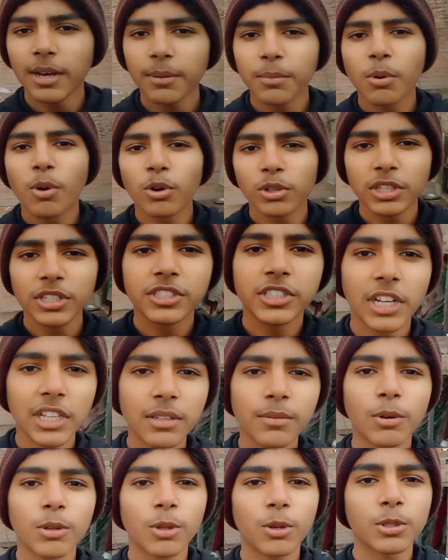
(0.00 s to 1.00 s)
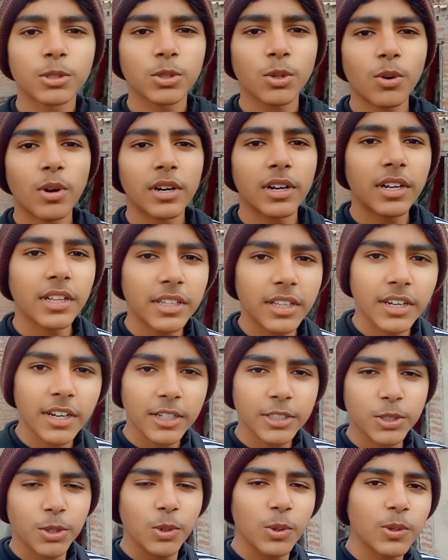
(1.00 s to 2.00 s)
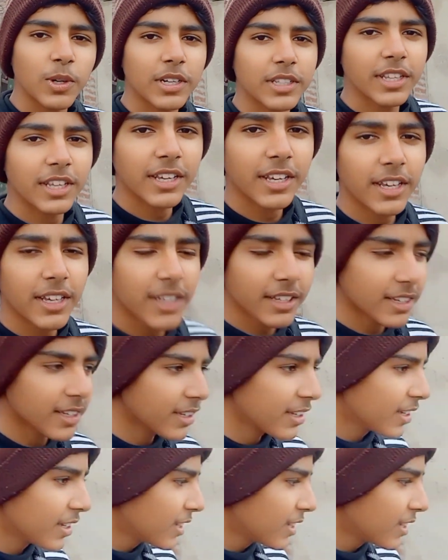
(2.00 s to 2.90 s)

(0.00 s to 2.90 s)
बहुत ही जल्द वो दोस्तों अंडे देना शुरू कर देंगे